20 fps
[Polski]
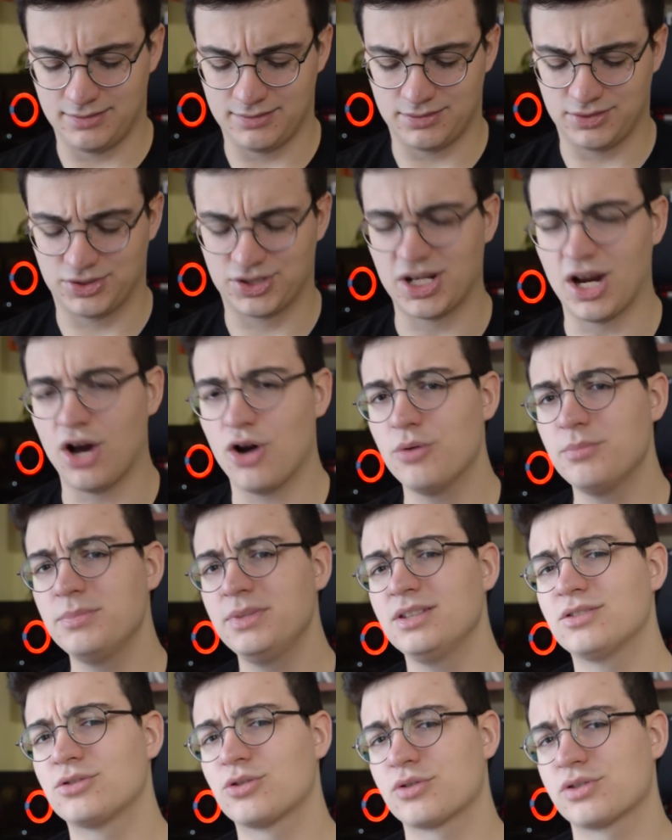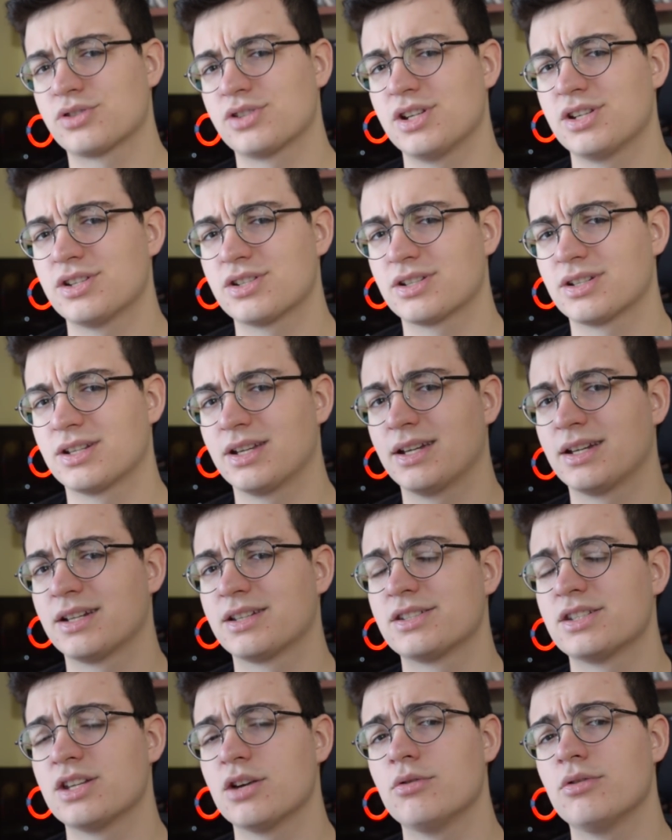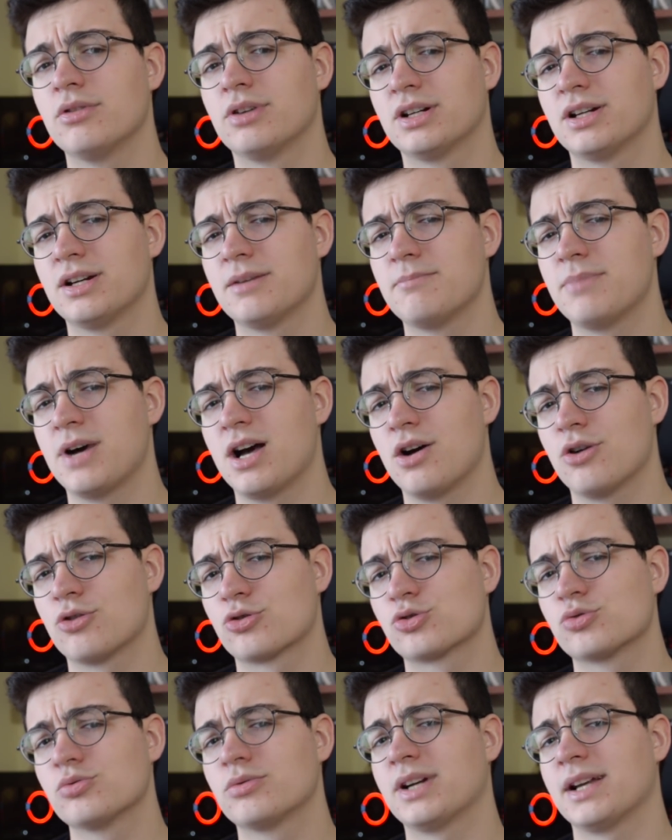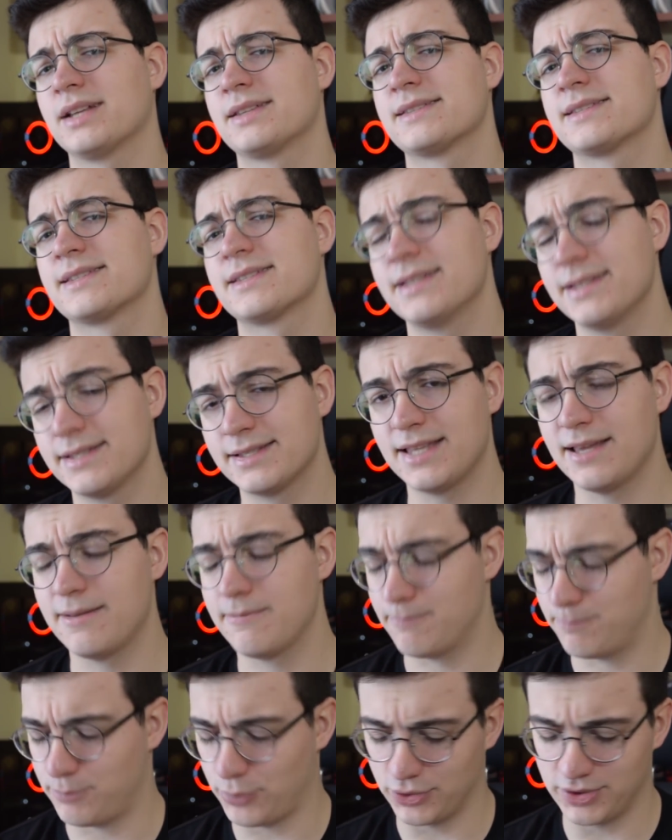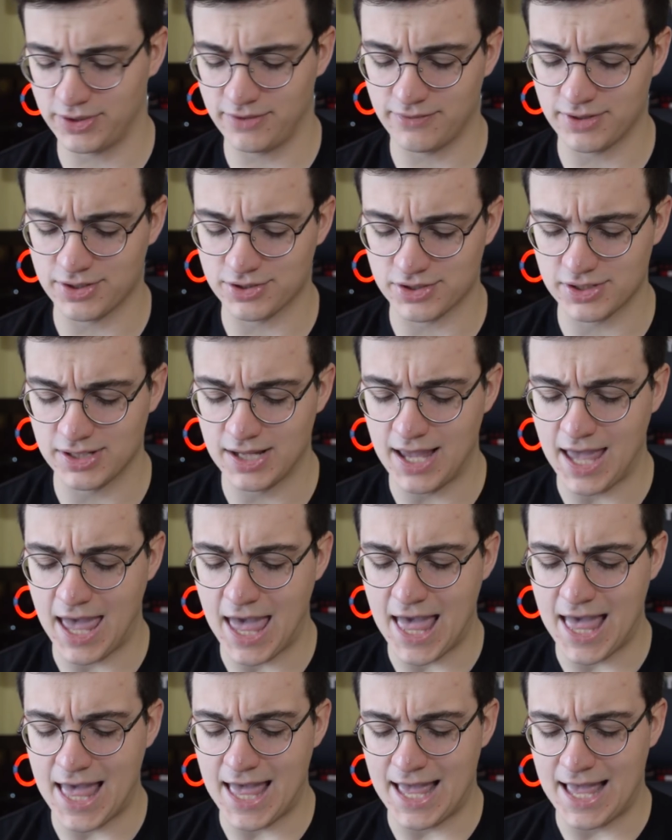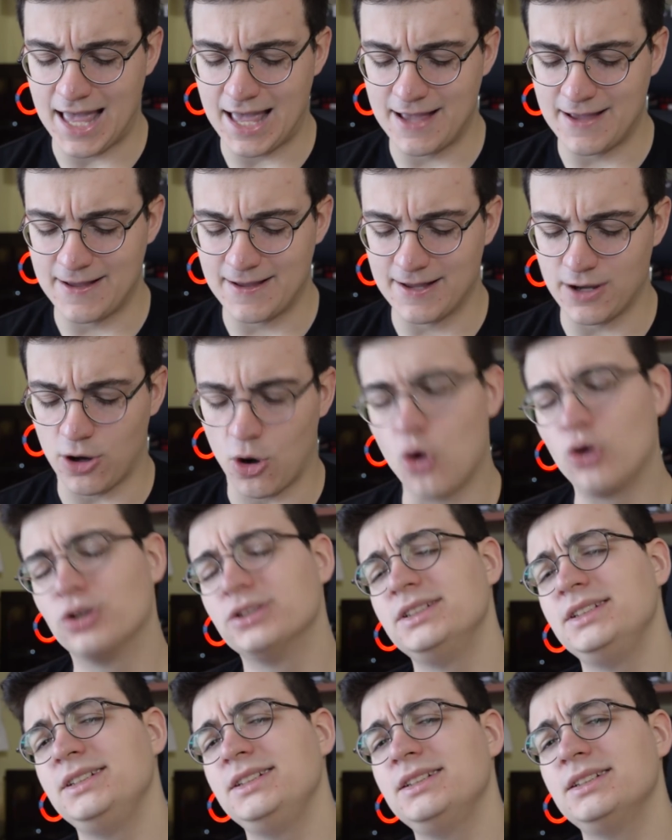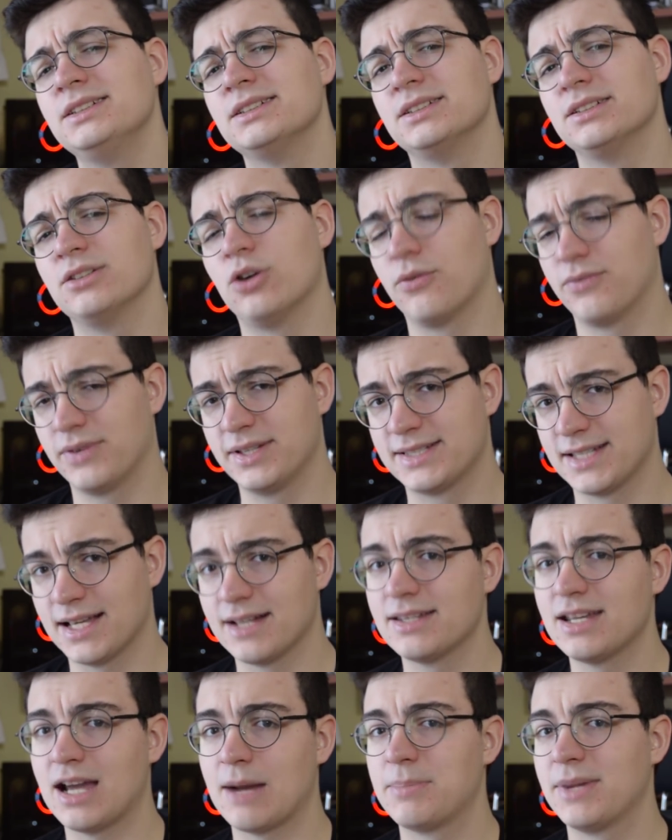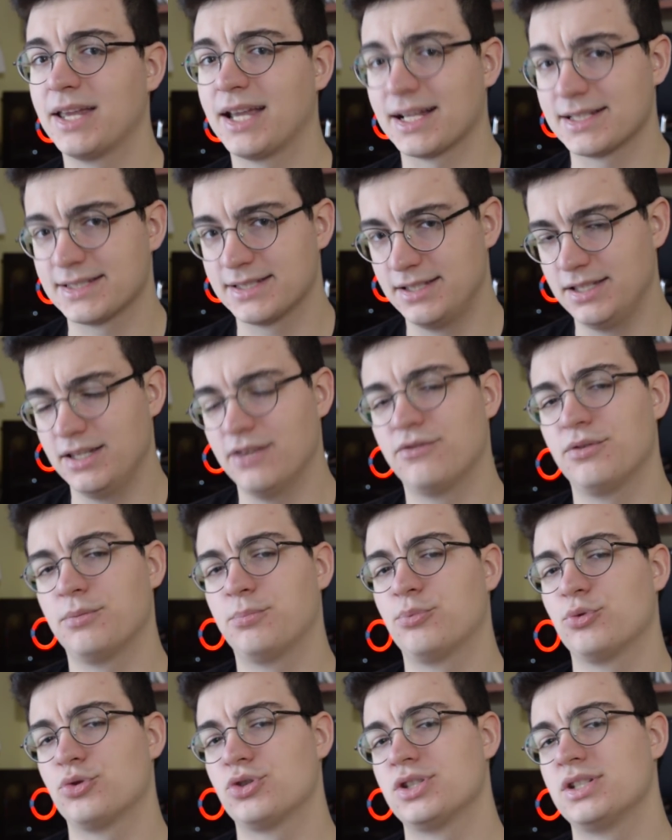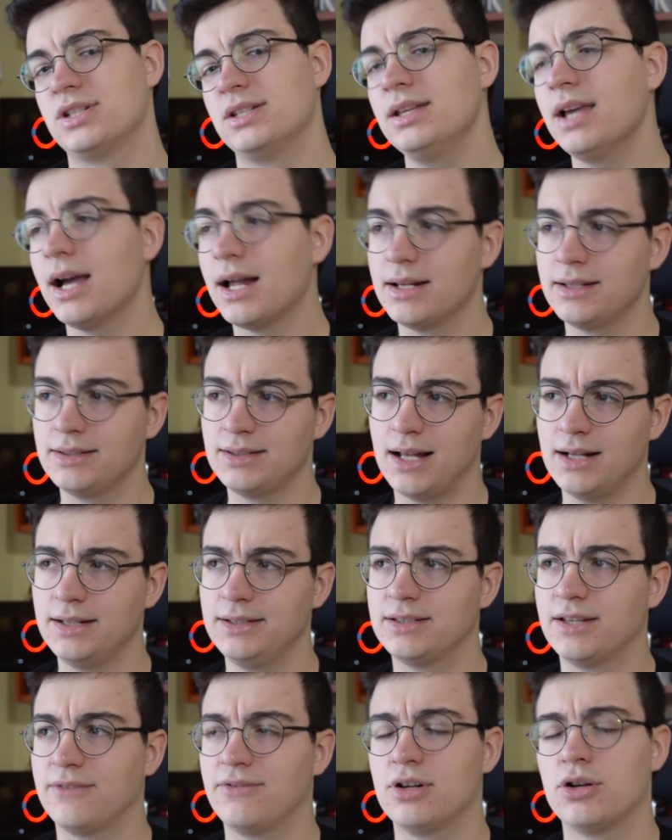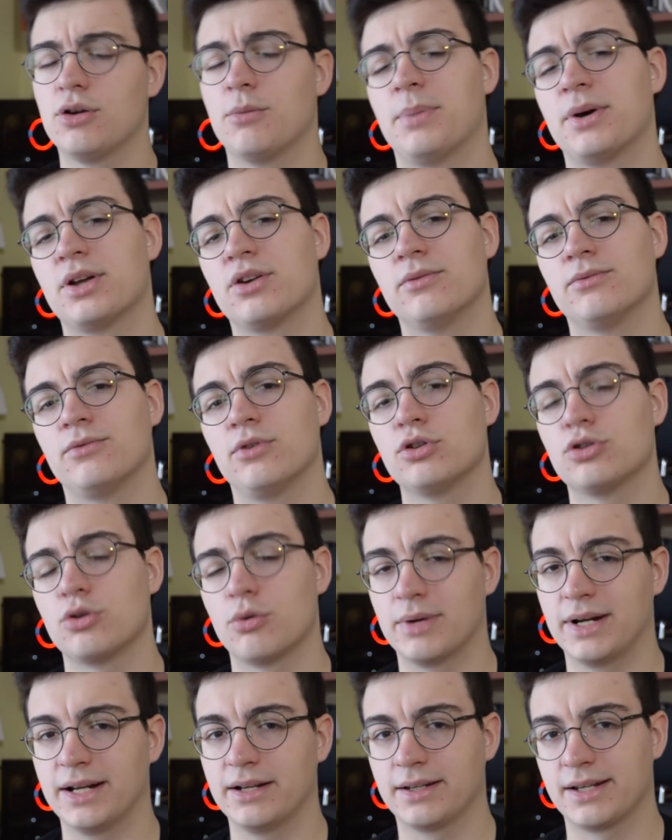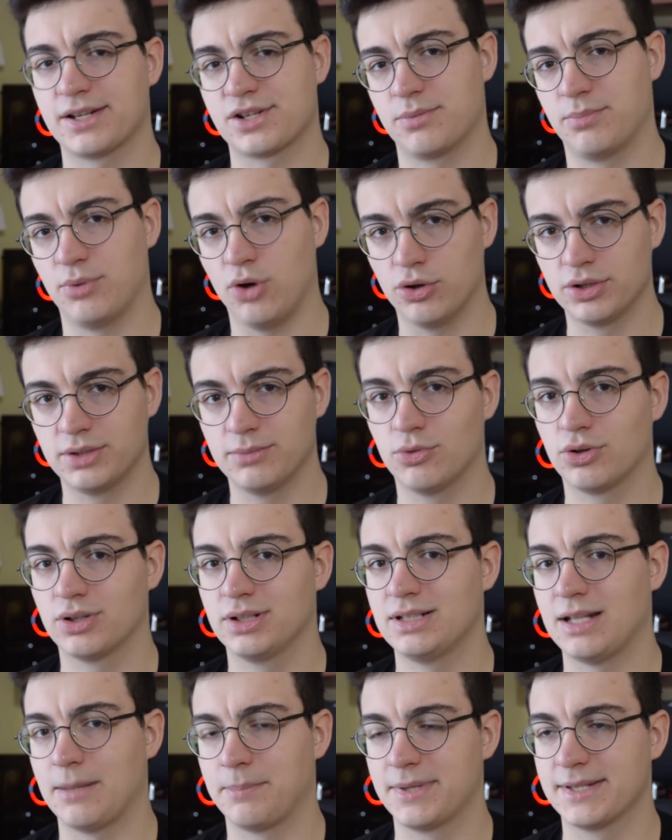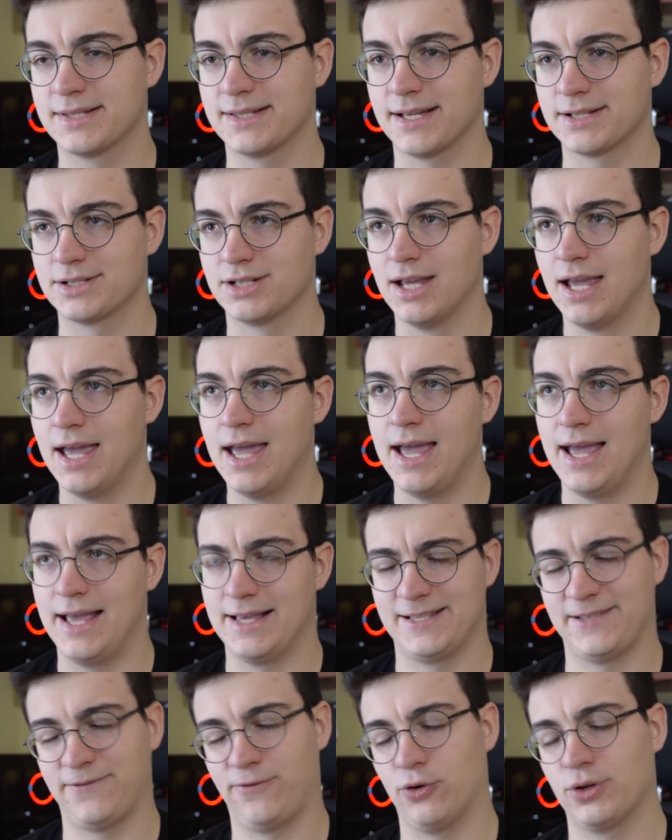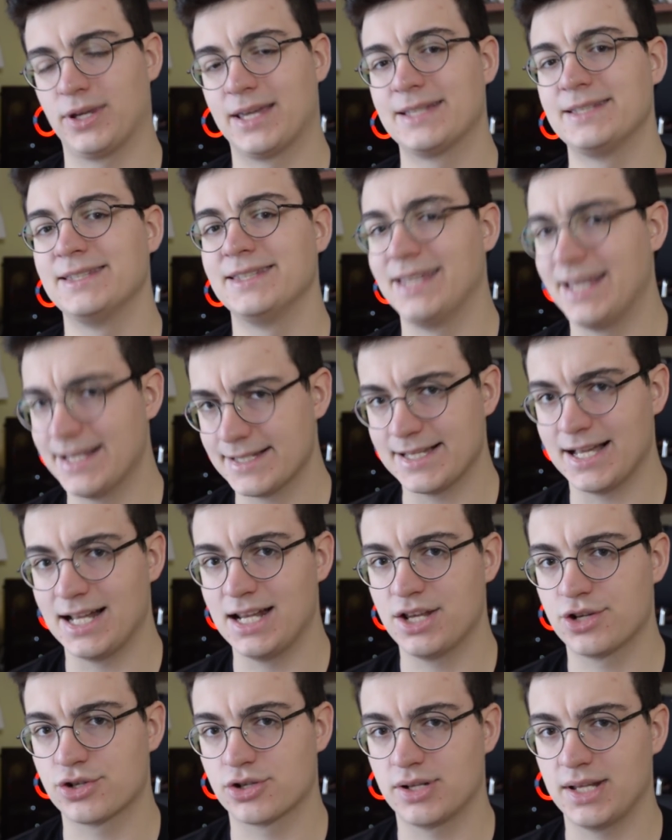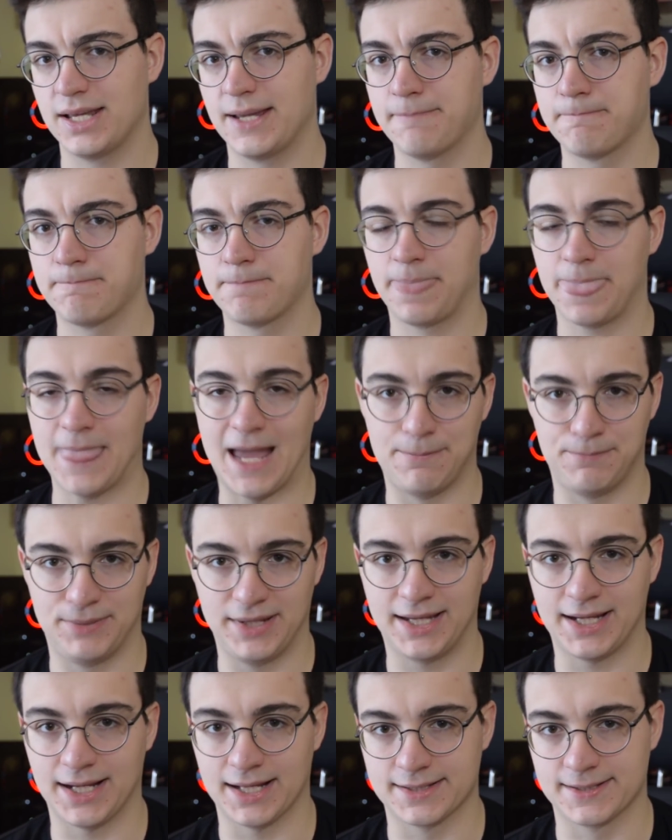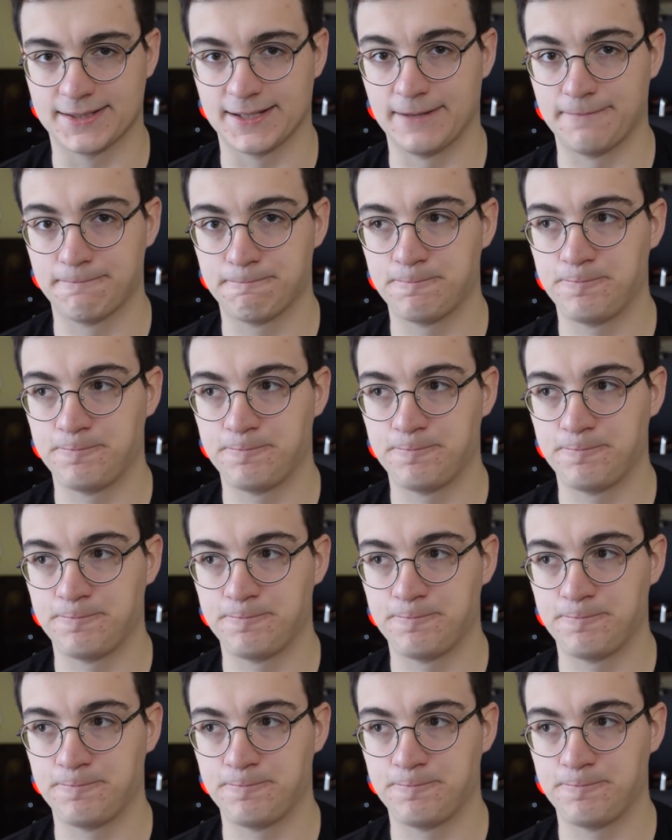Xiaomi troszeczkę chciało chyba oszukać system, ponieważ oni oficjalnej aplikacji nie wypuścili, ale dali deweloperom wolną rękę, żeby oni mogli napisać swoje niezależne aplikacje.